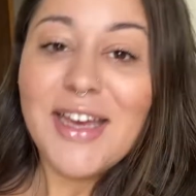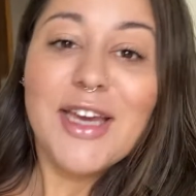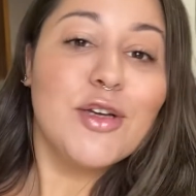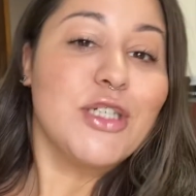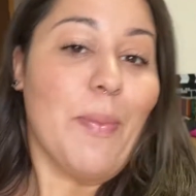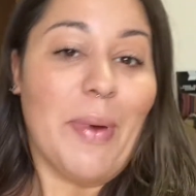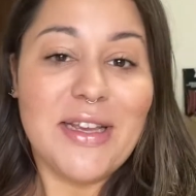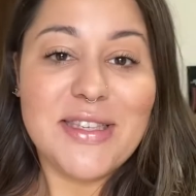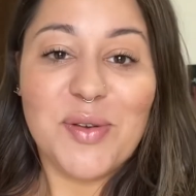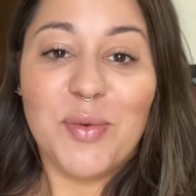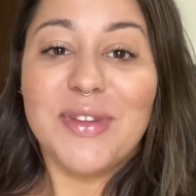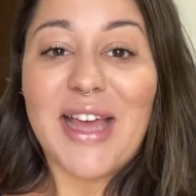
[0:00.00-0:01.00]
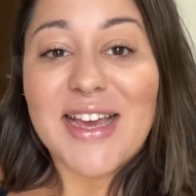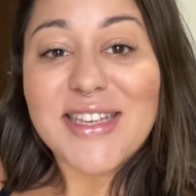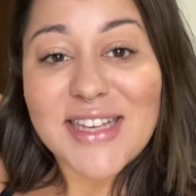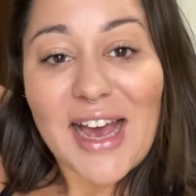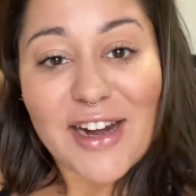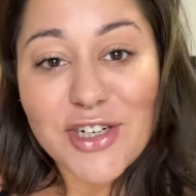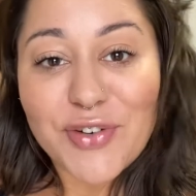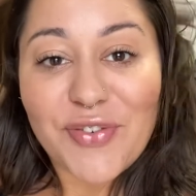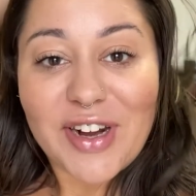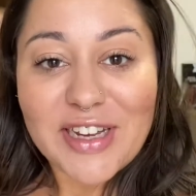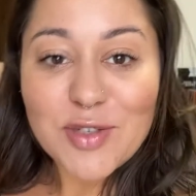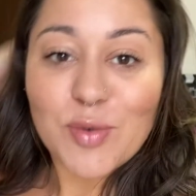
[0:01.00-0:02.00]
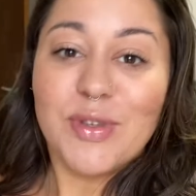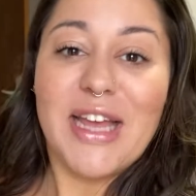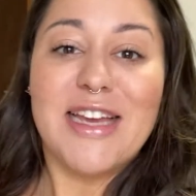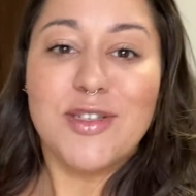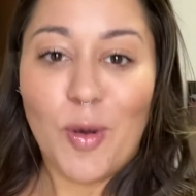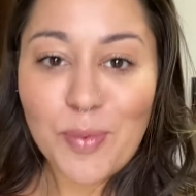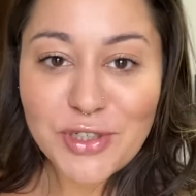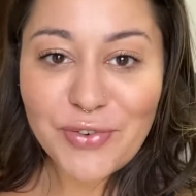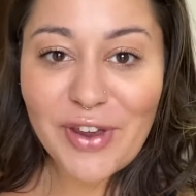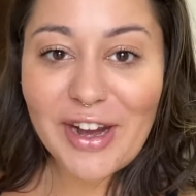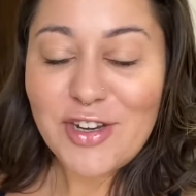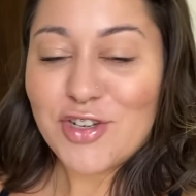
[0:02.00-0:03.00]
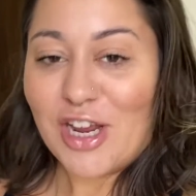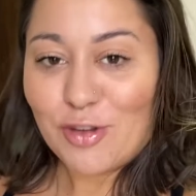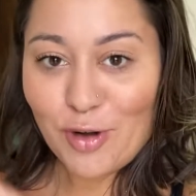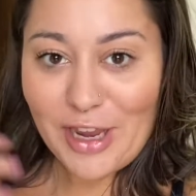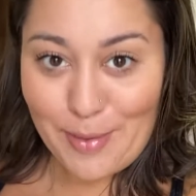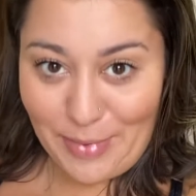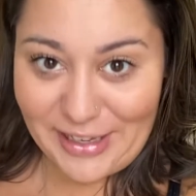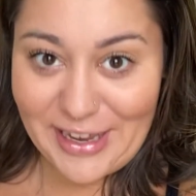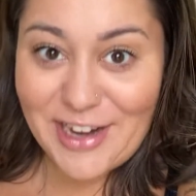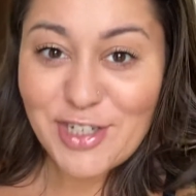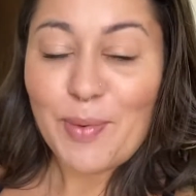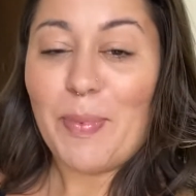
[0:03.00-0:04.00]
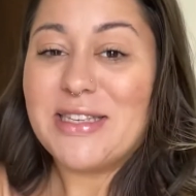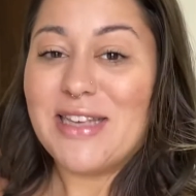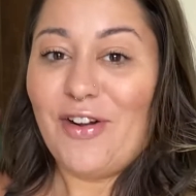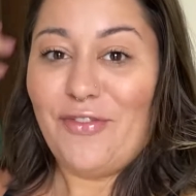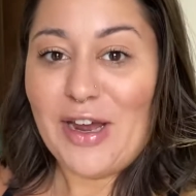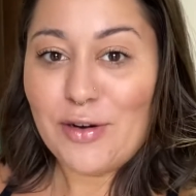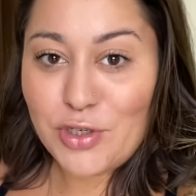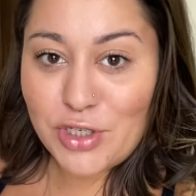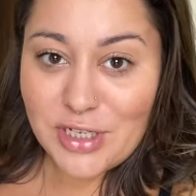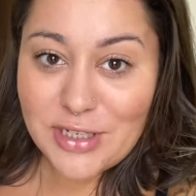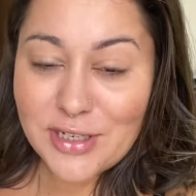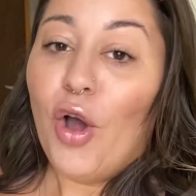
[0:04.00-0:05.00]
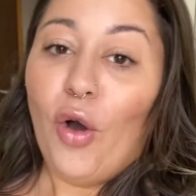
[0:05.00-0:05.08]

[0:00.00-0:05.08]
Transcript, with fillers: Porque eu já apareci com 10 caras diferentes, com 10 roupas diferentes, já troquei a maquiagem, já passaram vários dias.